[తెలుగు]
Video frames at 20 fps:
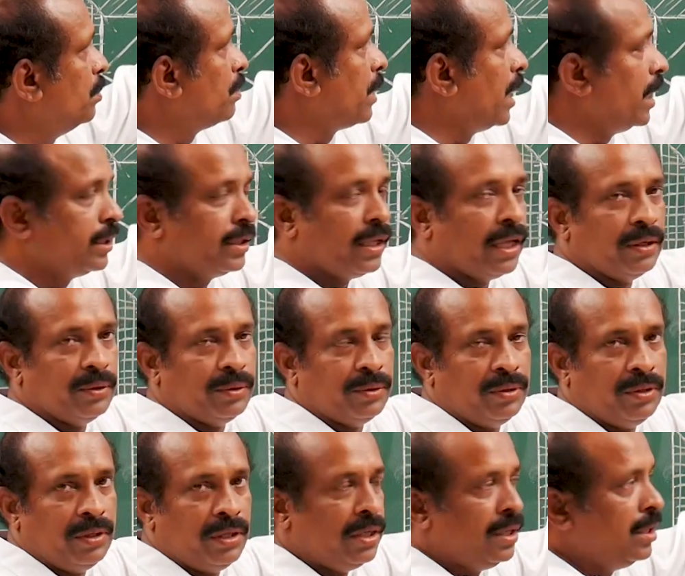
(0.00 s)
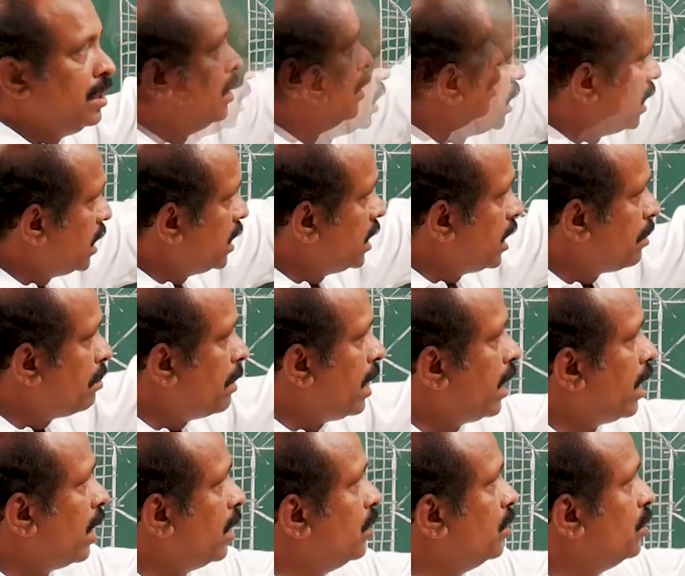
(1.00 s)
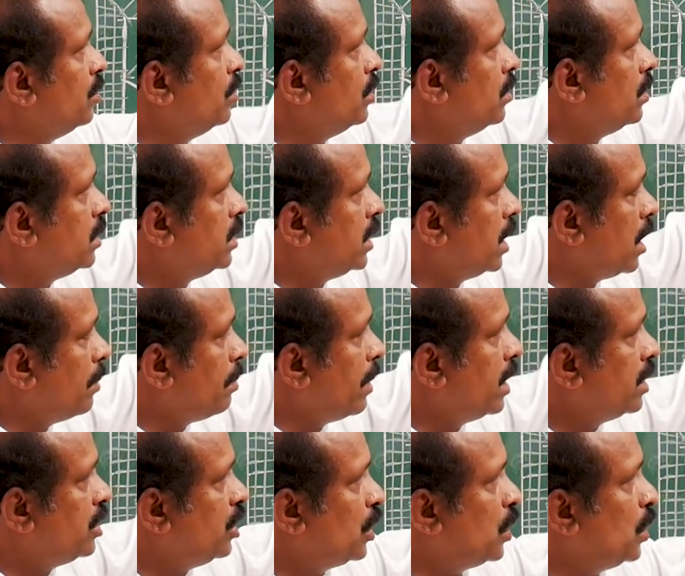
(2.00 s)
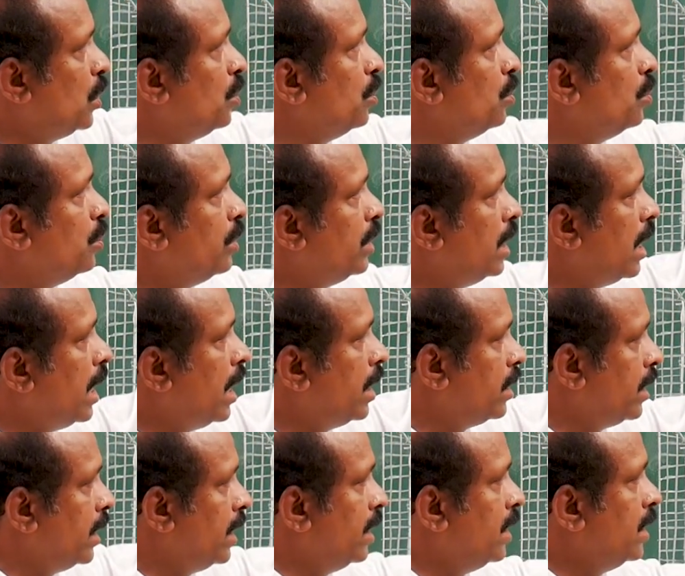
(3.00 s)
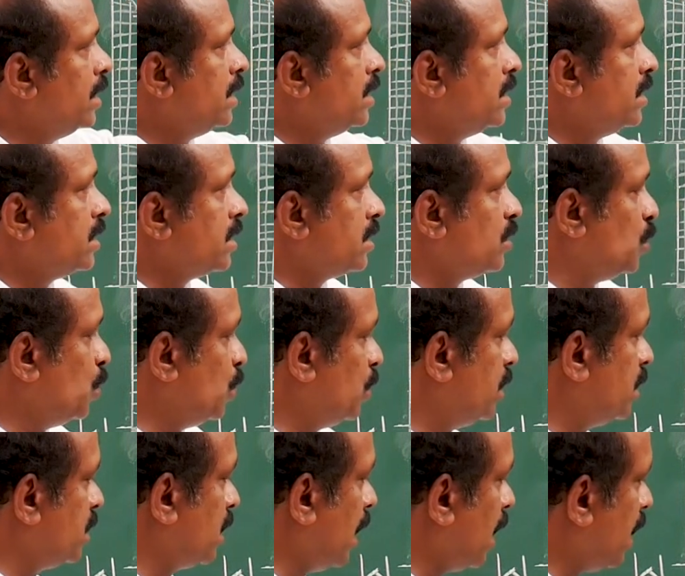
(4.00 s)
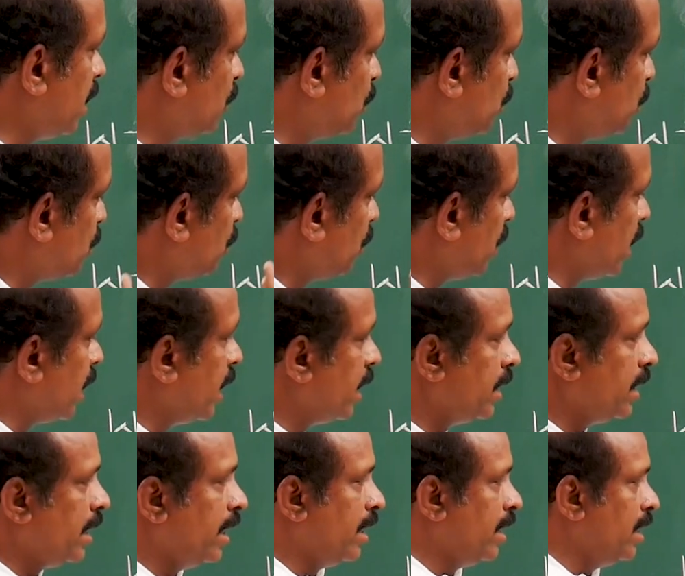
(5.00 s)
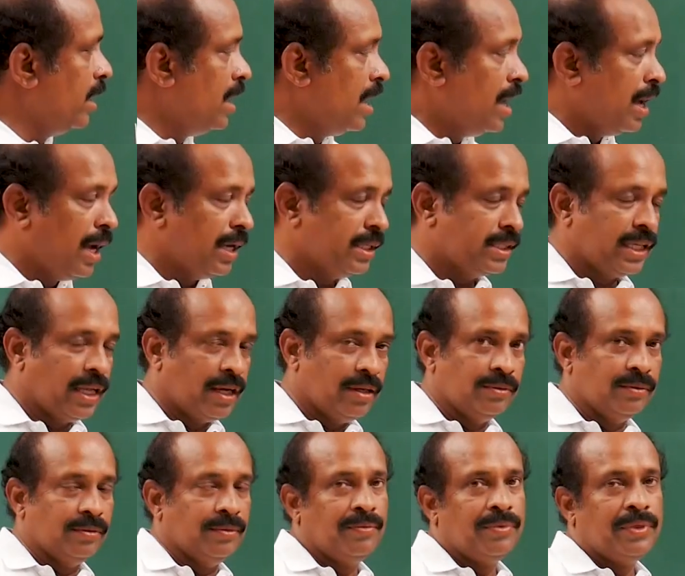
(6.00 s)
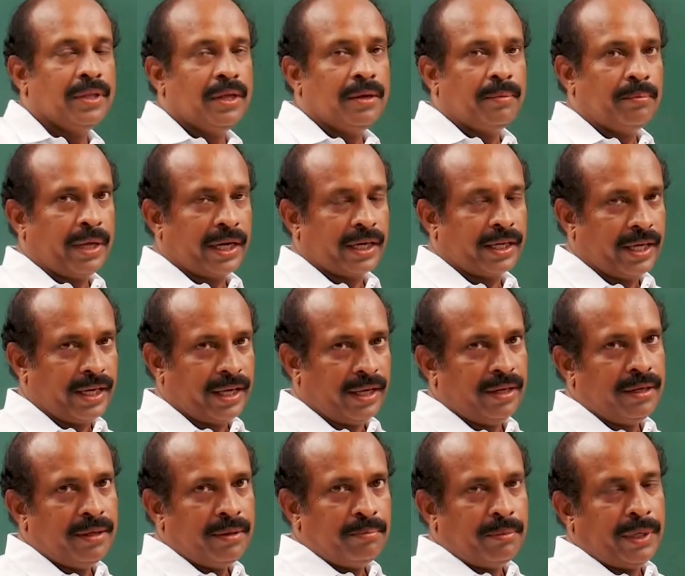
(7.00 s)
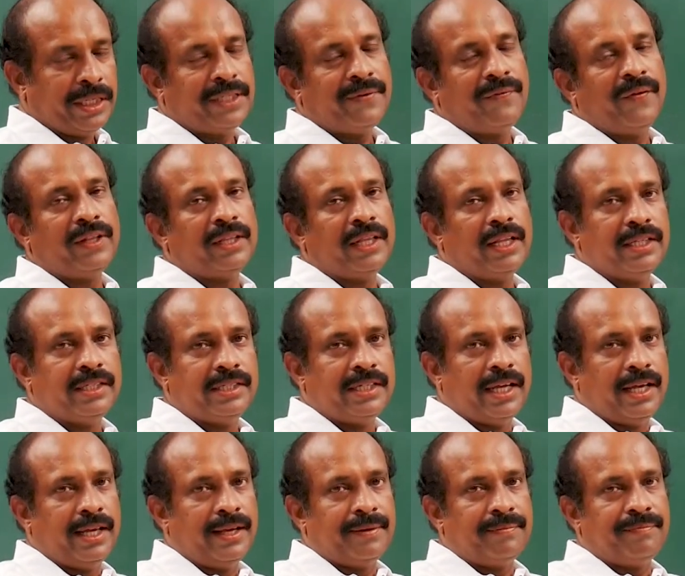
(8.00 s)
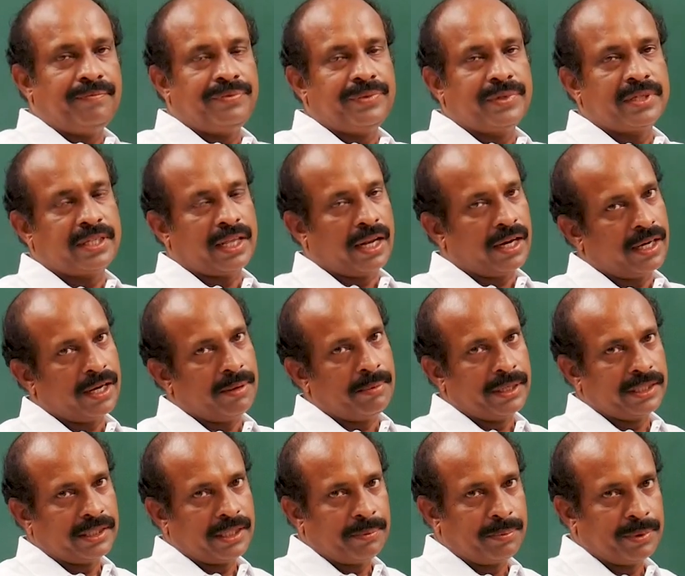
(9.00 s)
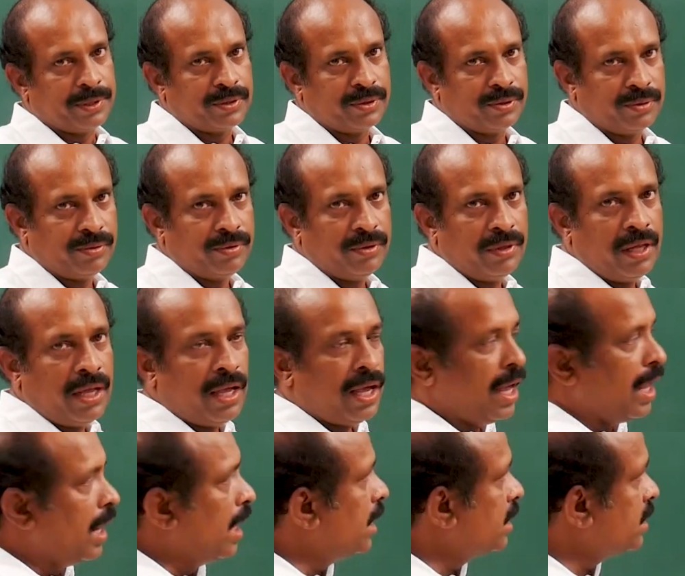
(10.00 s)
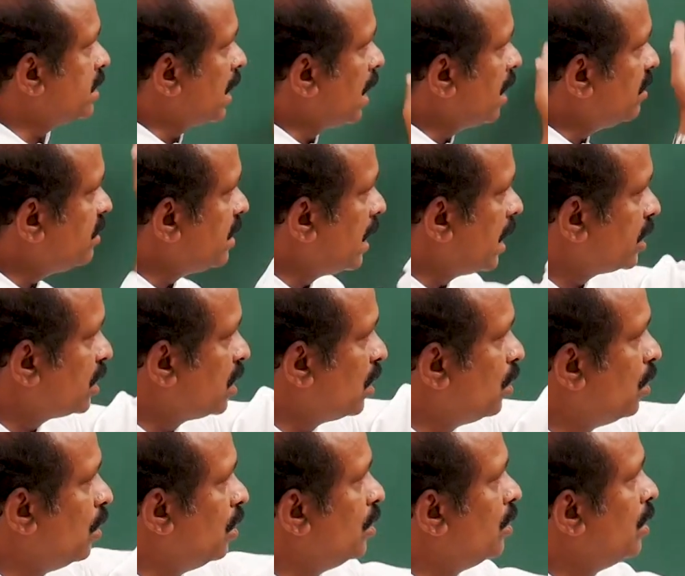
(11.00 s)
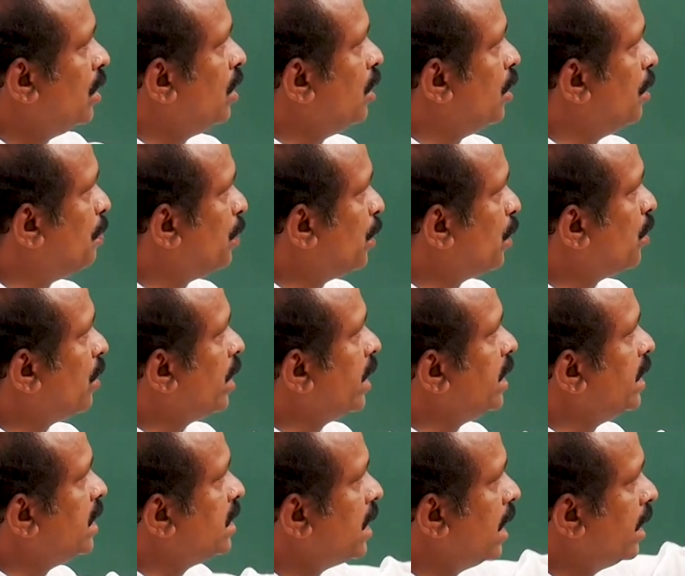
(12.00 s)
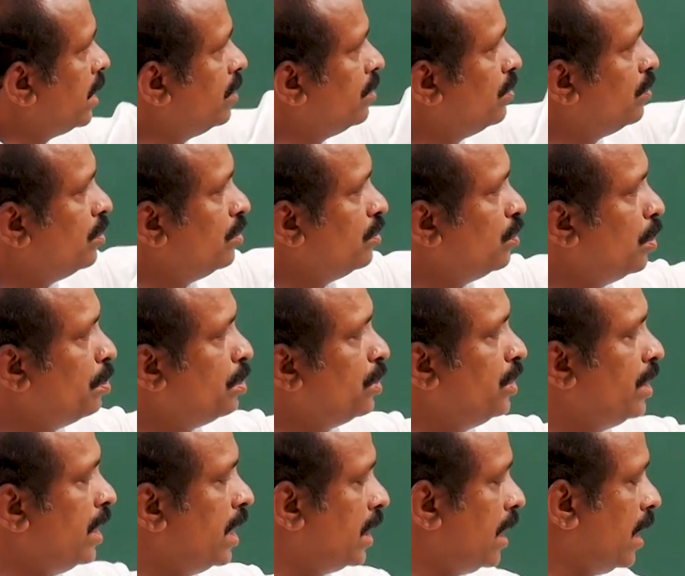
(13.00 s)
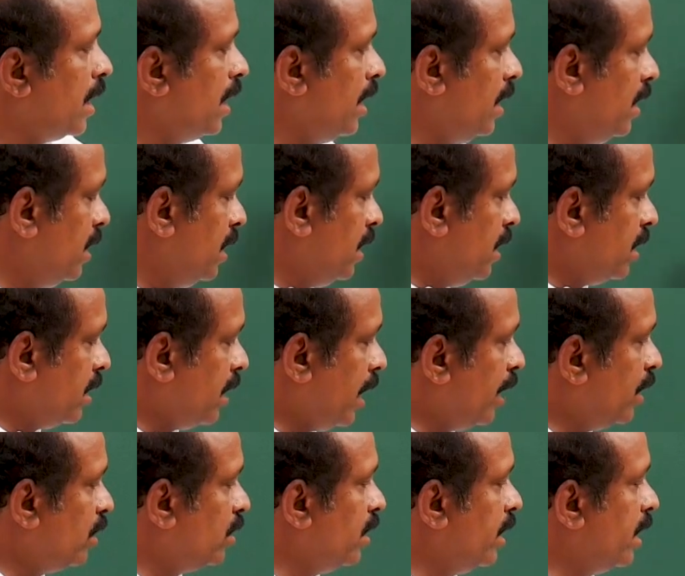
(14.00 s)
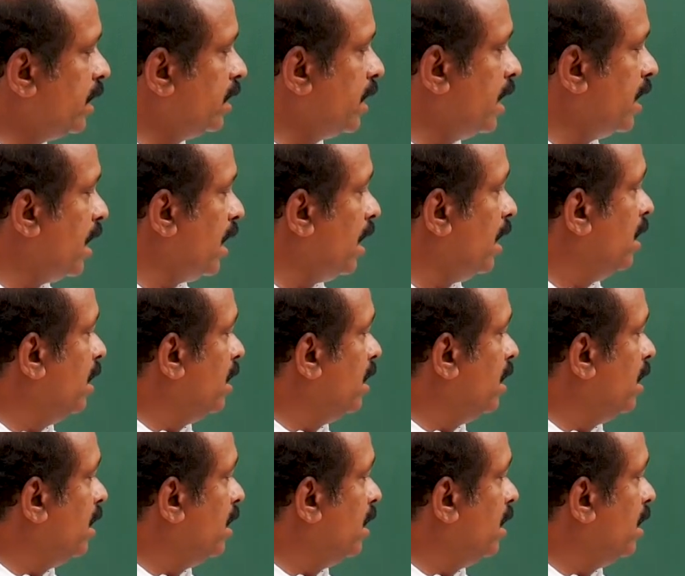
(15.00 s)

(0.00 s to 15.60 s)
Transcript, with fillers: ప్రాంతాలు చిన్న నిర్మాణాలు చిన్నపాటి చెట్లు ఉండేలాంటి చూసి స్థలాన్ని చూసుకున్నట్లయితే ఆ స్థలం మనకి మంచి ఫలితాలు ఇచ్చే స్థలంగా మనం చెప్పచ్చు అలాగే స్థలం సెలక్షన్లో ఎప్పుడు కూడా ఈశాన్యం ఓపెన్ ఉండేలాగా నైరుతులు ఎత్తైన